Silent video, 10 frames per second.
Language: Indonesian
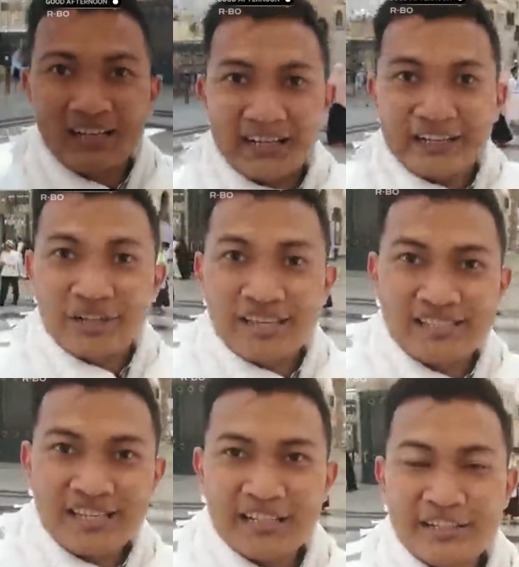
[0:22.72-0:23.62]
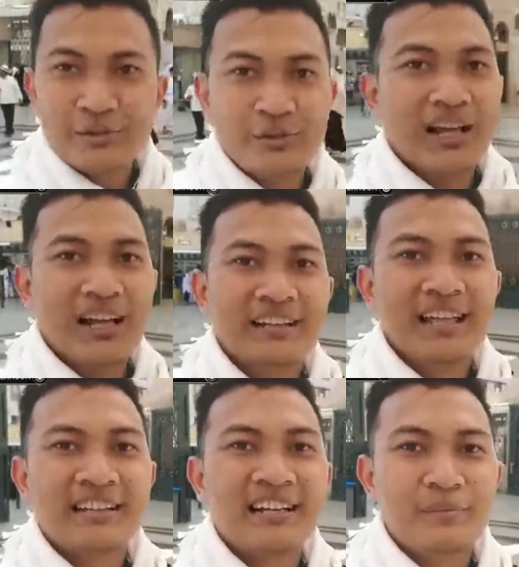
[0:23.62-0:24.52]
Indonesia ini sudah
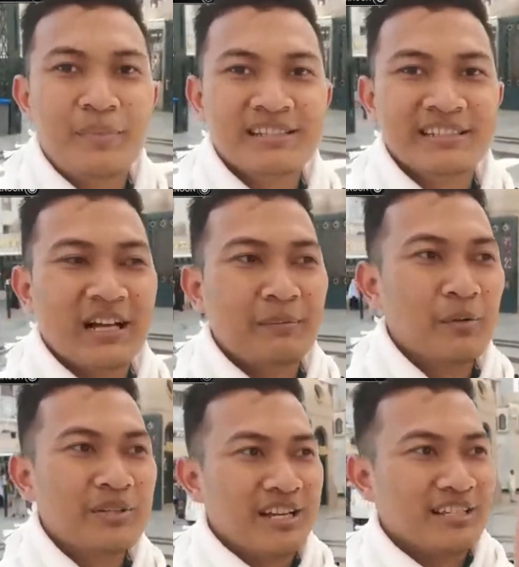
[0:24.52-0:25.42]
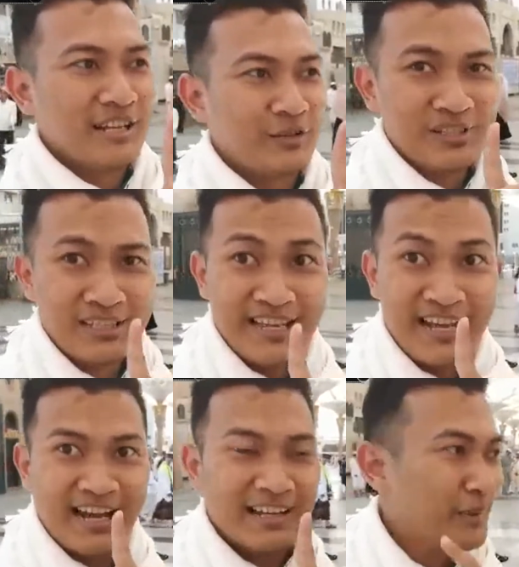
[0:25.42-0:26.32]
datang ke Masjid Nabawi. Salah satunya saya
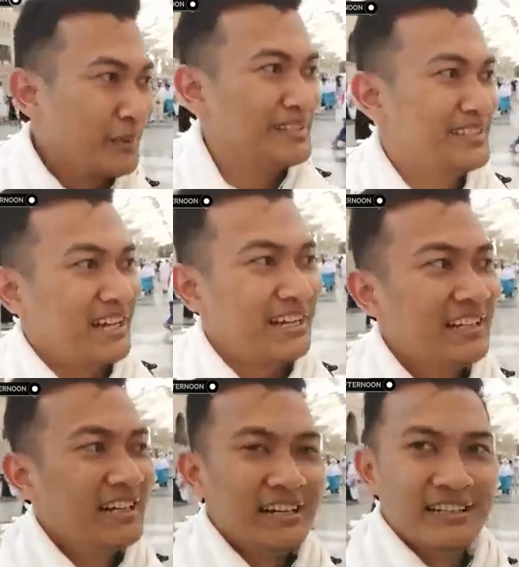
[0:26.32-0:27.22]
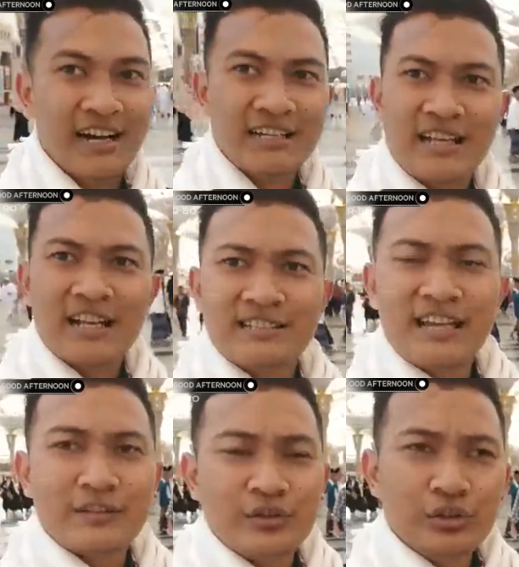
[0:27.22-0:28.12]
akan berbincang dengan salah
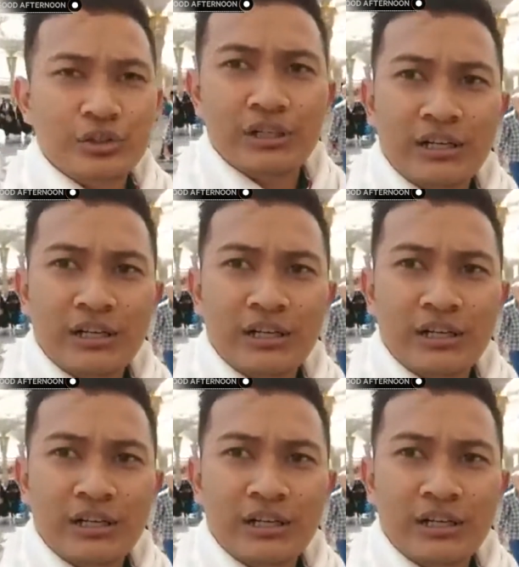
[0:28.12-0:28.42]
satu